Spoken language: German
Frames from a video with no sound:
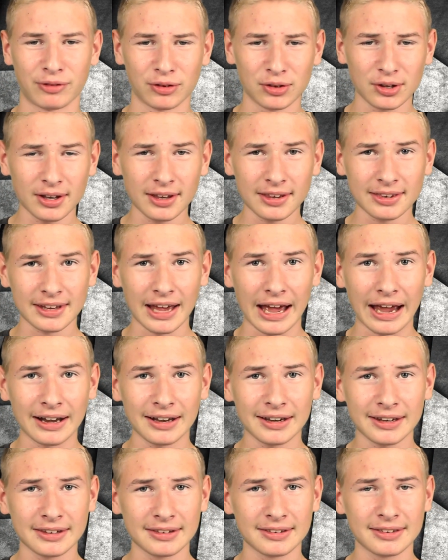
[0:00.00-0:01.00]
Physik ist ja
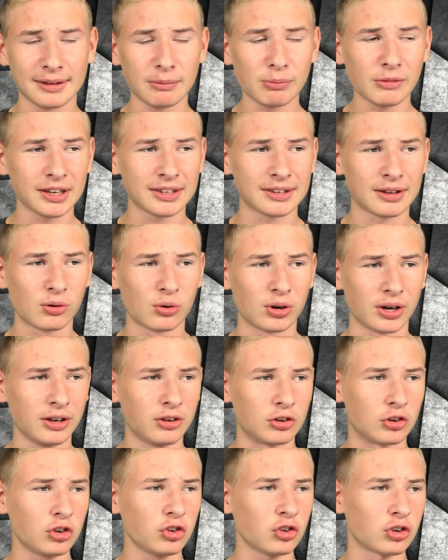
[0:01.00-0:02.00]
eigentlich ziemlich
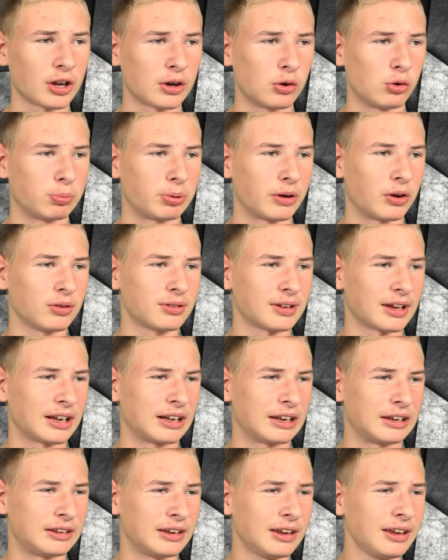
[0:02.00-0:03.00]
theoretisch, na gut, bei uns
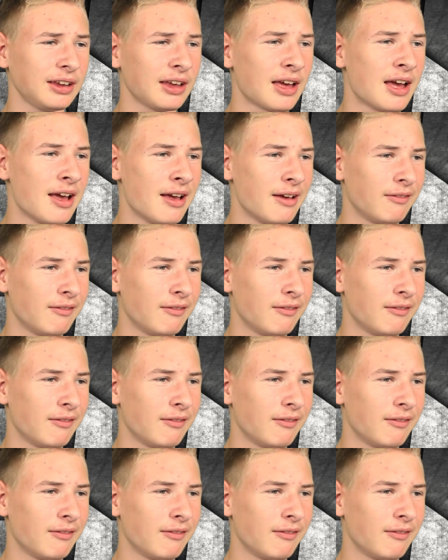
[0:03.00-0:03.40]
eigentlich nicht.